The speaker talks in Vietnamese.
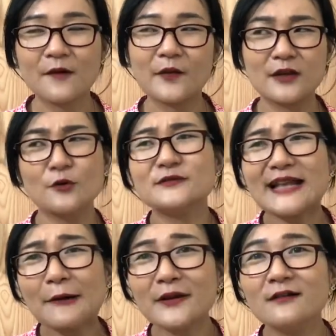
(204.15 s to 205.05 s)
và dù
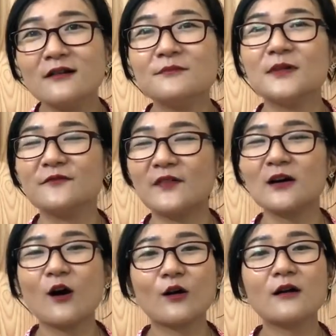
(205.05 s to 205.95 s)
sao đi nữa mình vẫn
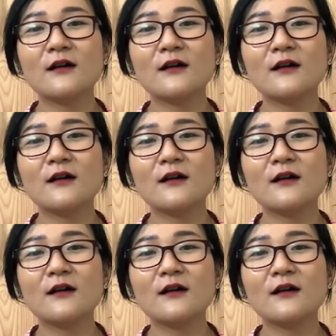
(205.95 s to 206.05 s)
còn có